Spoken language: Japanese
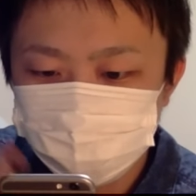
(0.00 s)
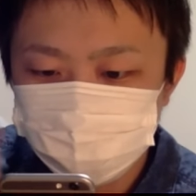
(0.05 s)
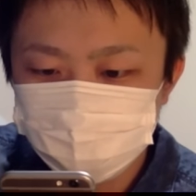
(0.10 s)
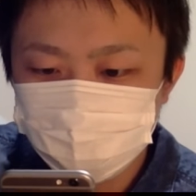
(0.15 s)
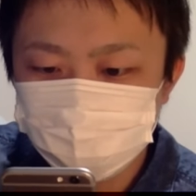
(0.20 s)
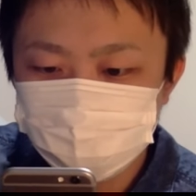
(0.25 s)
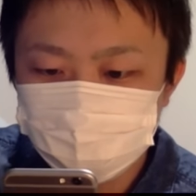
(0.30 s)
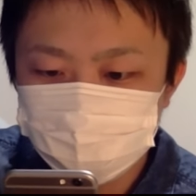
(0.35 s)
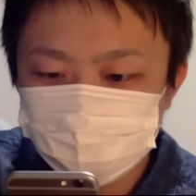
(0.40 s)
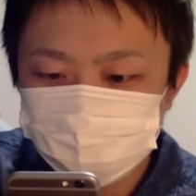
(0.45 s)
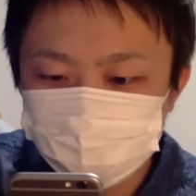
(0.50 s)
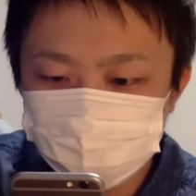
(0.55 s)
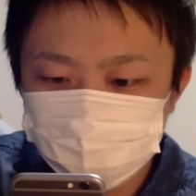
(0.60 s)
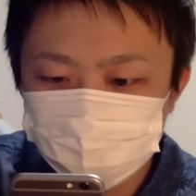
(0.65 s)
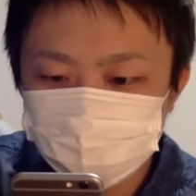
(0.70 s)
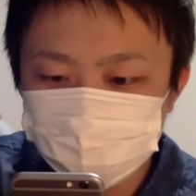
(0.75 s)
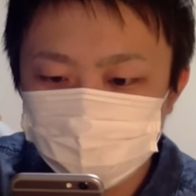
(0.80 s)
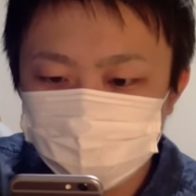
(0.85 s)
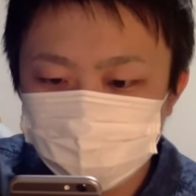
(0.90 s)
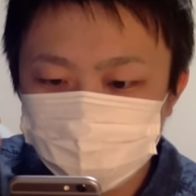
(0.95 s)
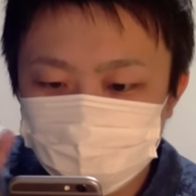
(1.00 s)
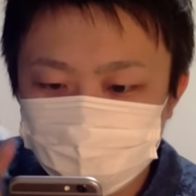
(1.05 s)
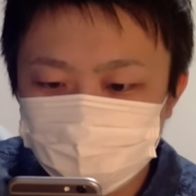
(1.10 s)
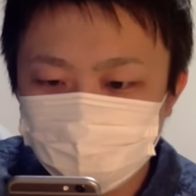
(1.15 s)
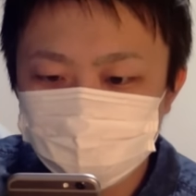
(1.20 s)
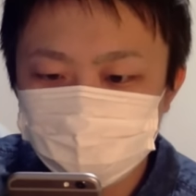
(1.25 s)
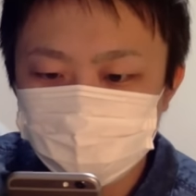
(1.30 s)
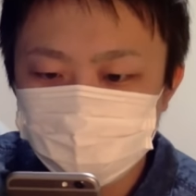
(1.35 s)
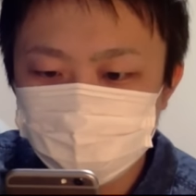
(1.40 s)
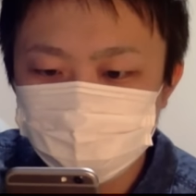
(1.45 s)
マップダメージに、
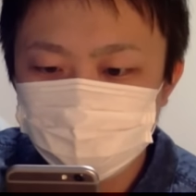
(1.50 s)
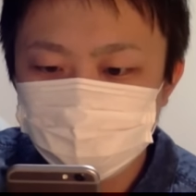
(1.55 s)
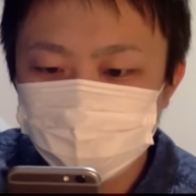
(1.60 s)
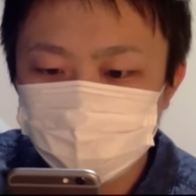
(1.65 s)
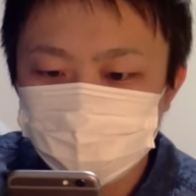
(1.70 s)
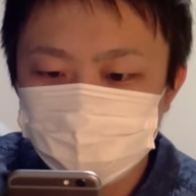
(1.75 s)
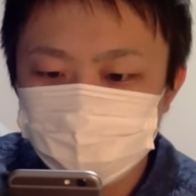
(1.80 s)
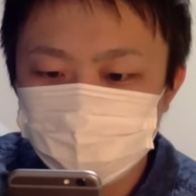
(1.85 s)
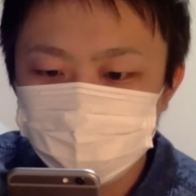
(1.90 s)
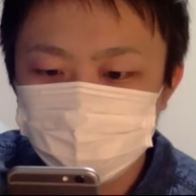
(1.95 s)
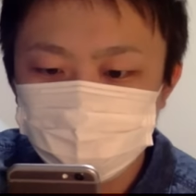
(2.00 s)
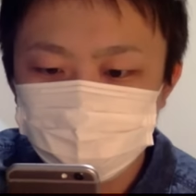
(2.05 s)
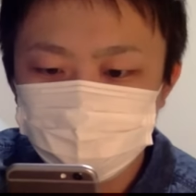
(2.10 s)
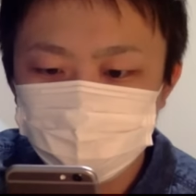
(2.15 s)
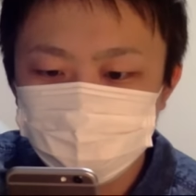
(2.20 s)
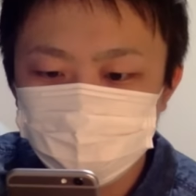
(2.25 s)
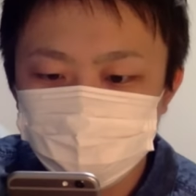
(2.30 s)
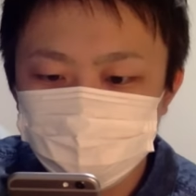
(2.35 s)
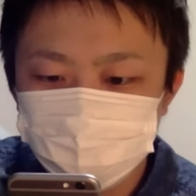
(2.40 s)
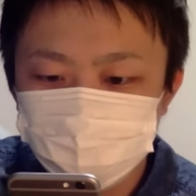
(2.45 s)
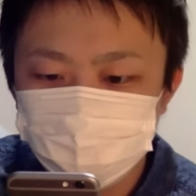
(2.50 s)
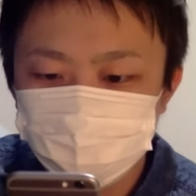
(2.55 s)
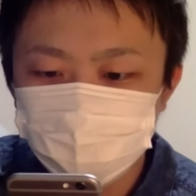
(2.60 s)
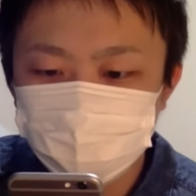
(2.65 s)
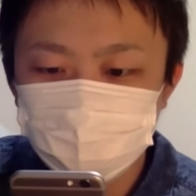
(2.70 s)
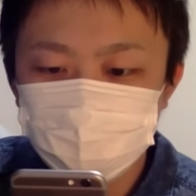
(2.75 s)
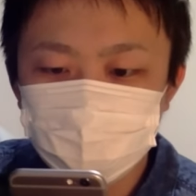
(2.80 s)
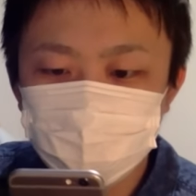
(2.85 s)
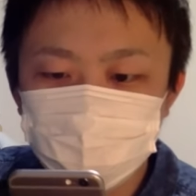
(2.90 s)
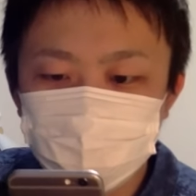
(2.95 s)
毎ターンに、
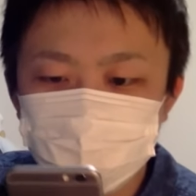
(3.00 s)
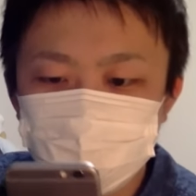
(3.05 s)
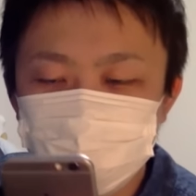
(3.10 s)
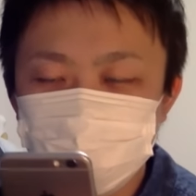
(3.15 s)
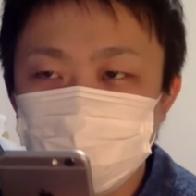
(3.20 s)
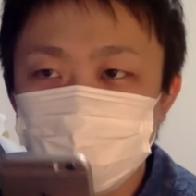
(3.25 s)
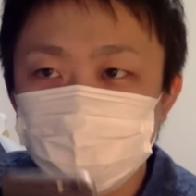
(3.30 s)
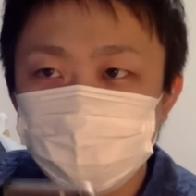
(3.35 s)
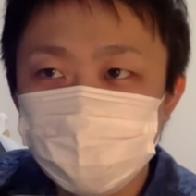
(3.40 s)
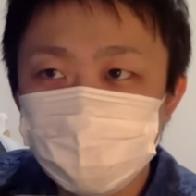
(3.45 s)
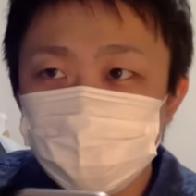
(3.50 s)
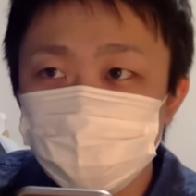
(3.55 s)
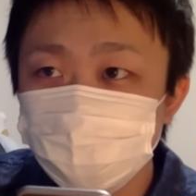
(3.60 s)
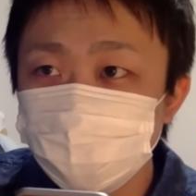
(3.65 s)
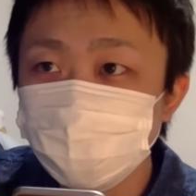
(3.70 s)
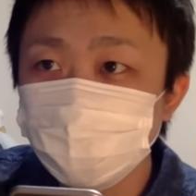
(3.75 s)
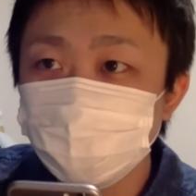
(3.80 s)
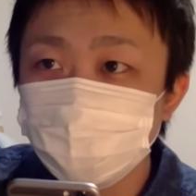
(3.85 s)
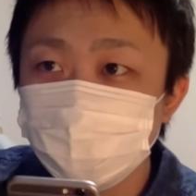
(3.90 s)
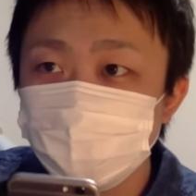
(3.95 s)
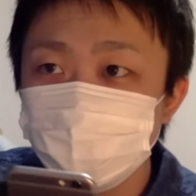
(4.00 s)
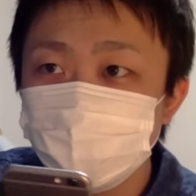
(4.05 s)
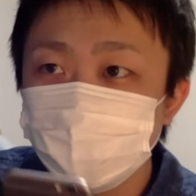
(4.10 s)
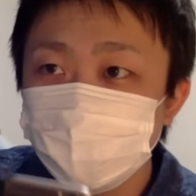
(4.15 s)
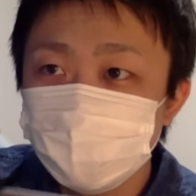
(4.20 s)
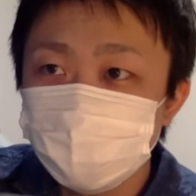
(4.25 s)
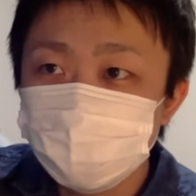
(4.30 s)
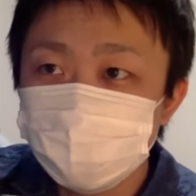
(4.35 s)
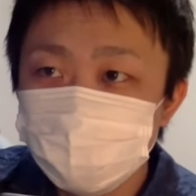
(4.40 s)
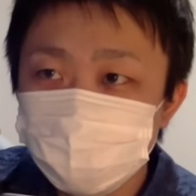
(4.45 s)
反撃した。すごい。
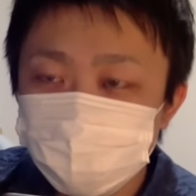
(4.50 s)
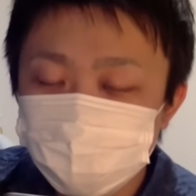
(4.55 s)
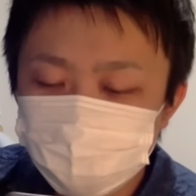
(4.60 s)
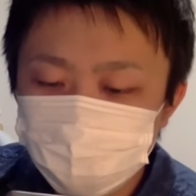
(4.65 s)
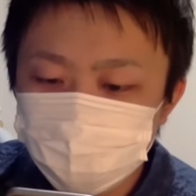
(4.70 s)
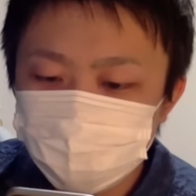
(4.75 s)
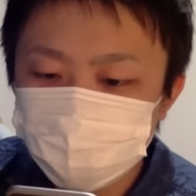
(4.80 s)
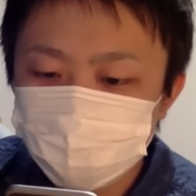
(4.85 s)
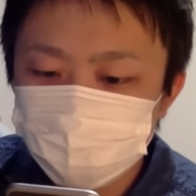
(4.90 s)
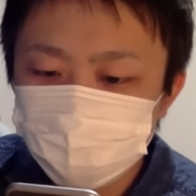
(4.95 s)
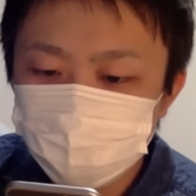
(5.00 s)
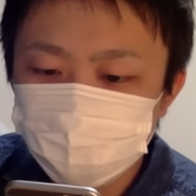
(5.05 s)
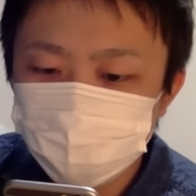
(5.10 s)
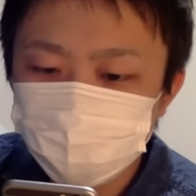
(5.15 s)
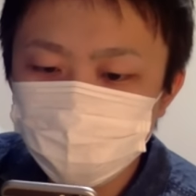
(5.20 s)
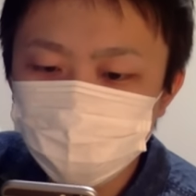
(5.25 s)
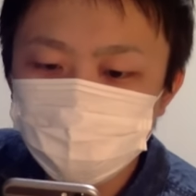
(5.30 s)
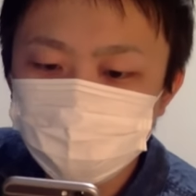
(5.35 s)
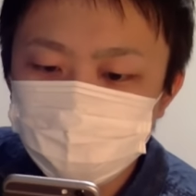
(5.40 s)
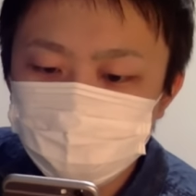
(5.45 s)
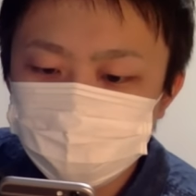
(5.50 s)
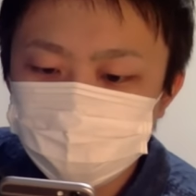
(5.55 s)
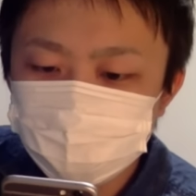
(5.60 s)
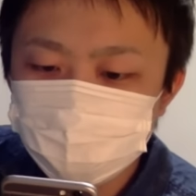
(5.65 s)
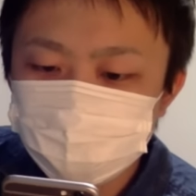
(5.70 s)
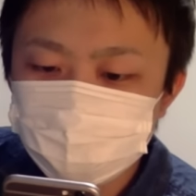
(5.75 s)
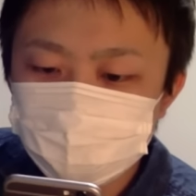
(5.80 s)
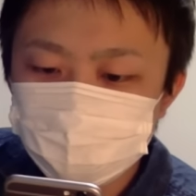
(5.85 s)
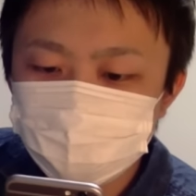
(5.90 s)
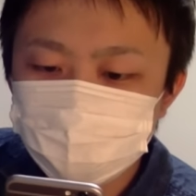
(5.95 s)
一旦が、お、
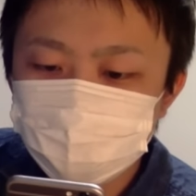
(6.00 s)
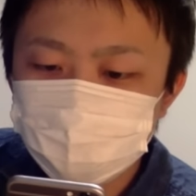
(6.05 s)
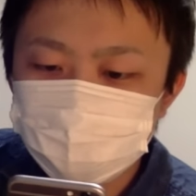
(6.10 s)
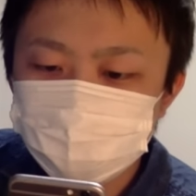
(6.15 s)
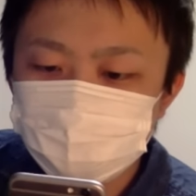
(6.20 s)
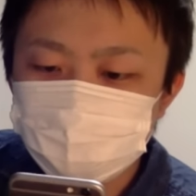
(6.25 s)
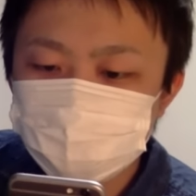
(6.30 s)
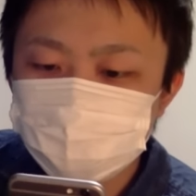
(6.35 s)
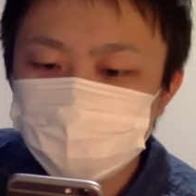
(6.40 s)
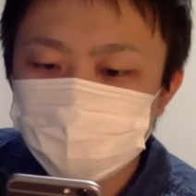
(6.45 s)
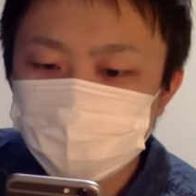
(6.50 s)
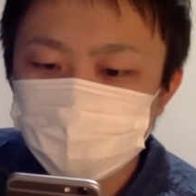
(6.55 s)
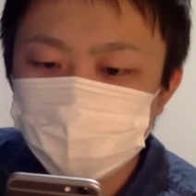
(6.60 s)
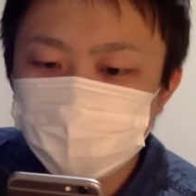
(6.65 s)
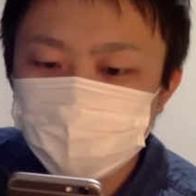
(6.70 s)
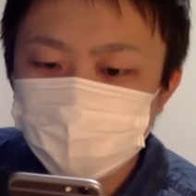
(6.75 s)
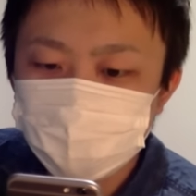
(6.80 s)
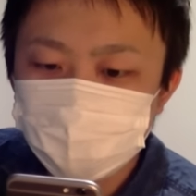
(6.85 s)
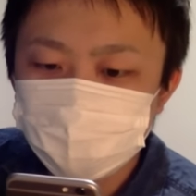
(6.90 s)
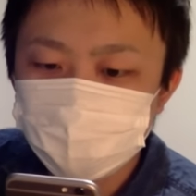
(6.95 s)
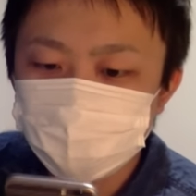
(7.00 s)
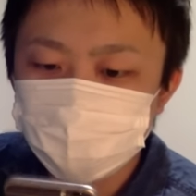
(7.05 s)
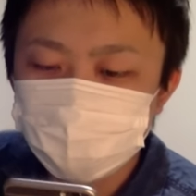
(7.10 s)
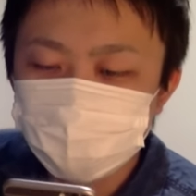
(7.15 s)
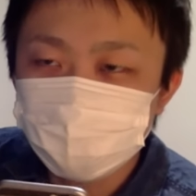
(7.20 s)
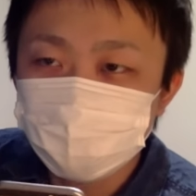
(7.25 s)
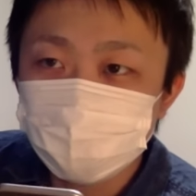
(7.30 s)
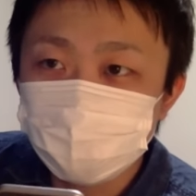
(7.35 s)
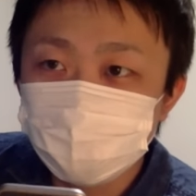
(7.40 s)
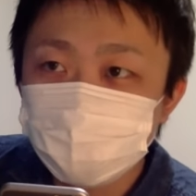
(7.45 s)
マップダメージ終わりましたね。
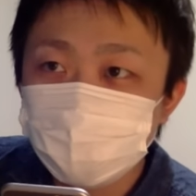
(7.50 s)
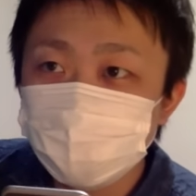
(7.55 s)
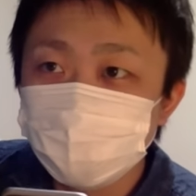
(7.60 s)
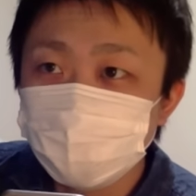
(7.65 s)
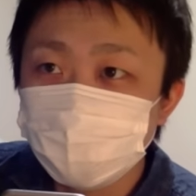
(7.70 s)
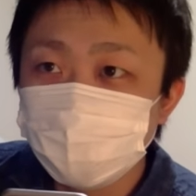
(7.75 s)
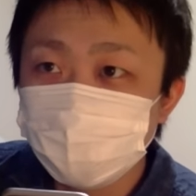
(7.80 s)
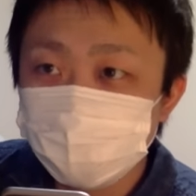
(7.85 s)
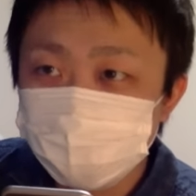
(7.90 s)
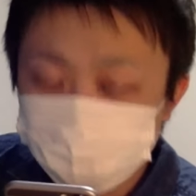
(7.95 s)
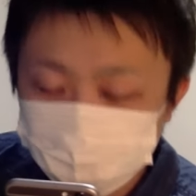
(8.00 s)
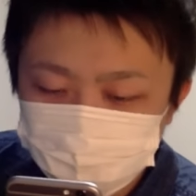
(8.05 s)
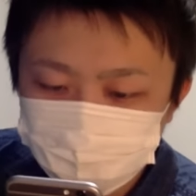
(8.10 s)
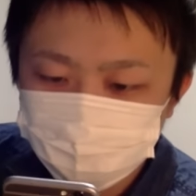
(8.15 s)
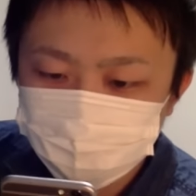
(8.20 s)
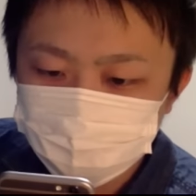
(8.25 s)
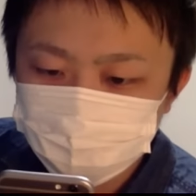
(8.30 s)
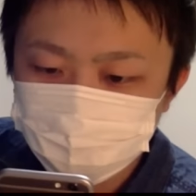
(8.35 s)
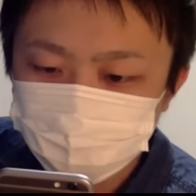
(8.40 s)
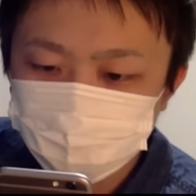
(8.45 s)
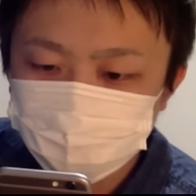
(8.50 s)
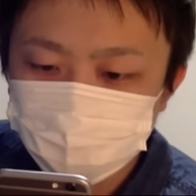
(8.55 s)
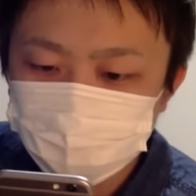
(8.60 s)
オッケーオッケーオッケーオッケー。うん。